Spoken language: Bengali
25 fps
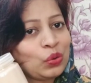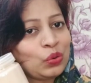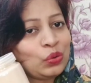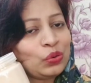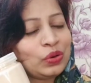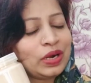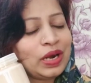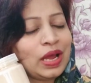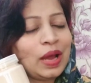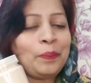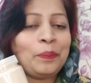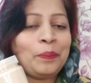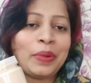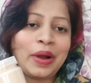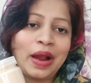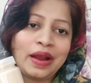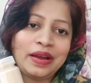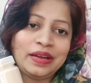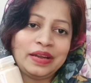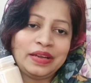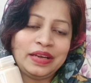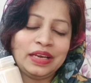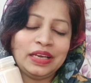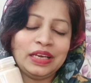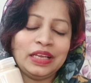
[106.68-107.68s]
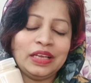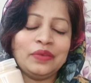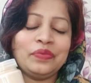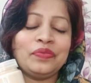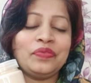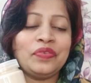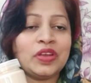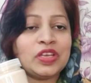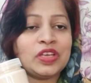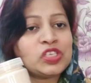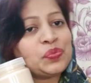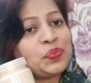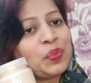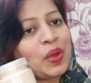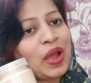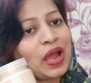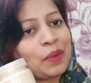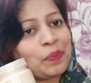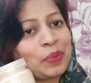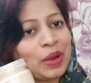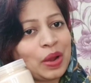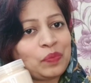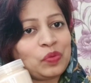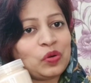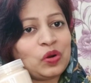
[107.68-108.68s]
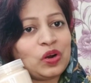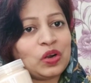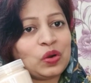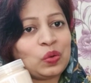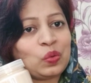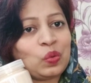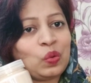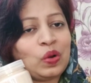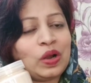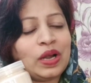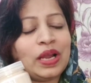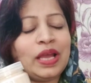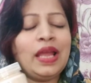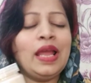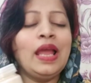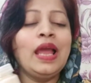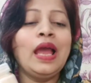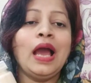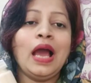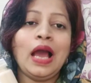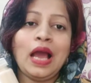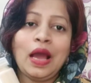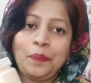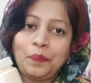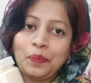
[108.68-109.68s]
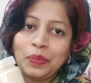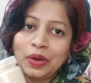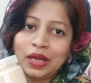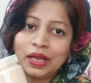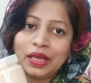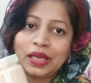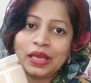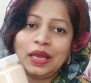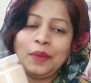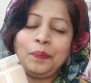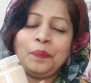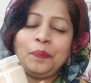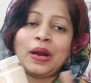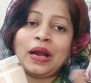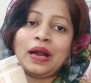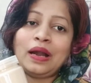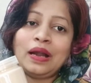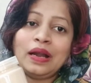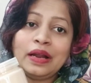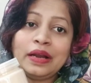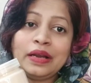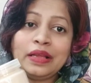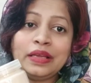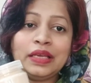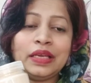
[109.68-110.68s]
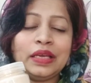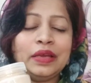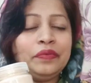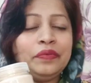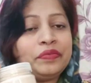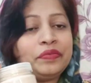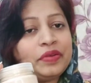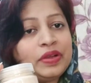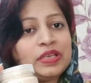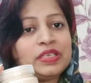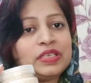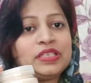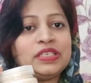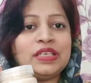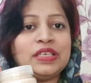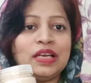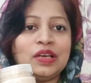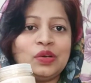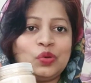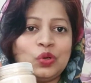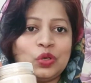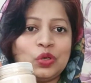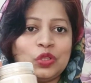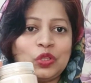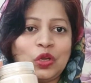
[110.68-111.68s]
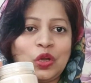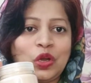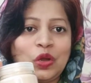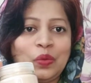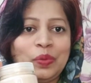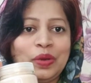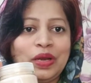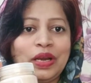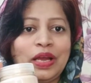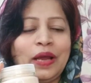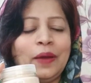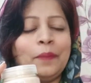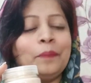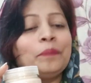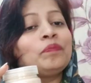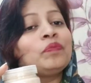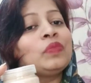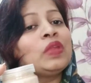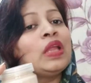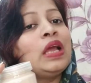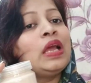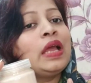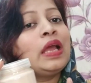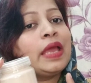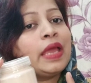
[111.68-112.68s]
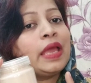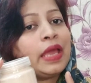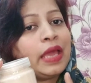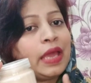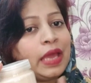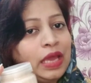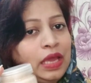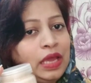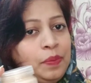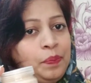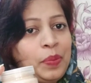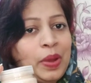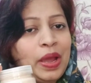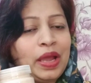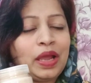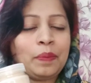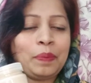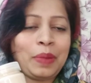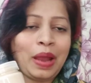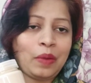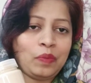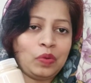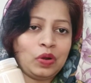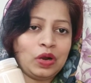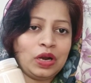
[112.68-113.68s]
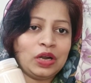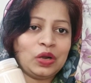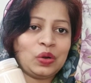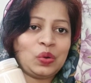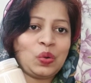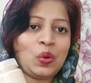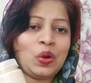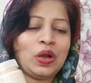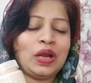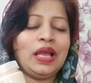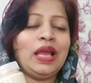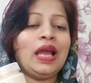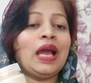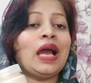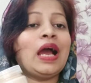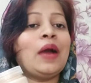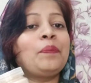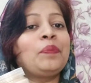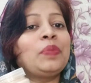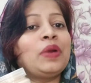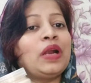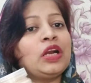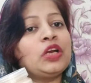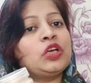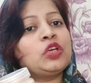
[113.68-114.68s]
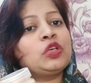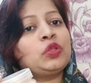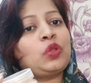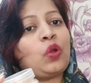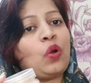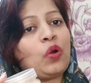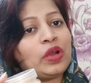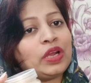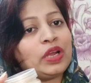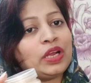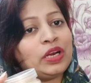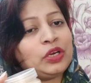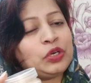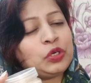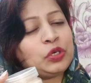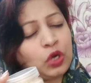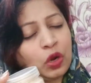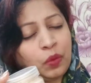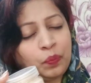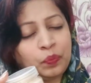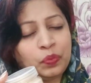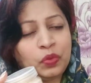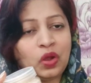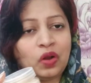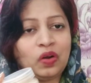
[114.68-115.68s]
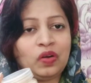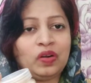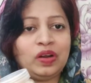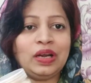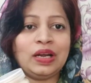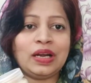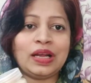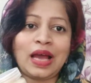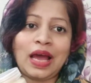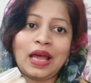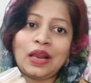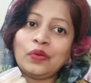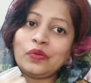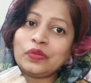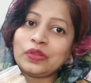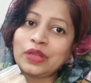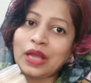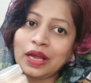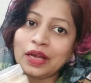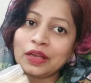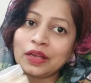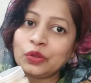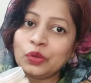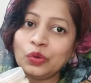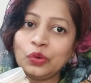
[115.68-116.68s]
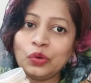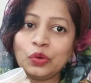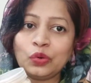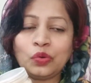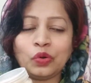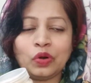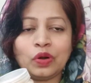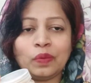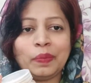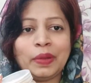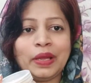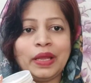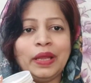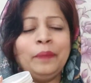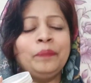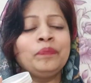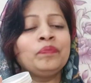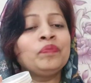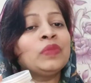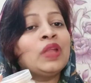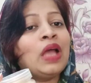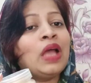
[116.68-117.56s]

অনন্যা ব্রাইটেনিং ফেস প্যাক ব্যবহার করলে আপনাকে পার্লারে গিয়ে ফেসিয়াল করতে হবে না এই প্যাক ব্যবহার করলে আপনার ত্বকের সব ধরনের কালো দাগ দূর করবে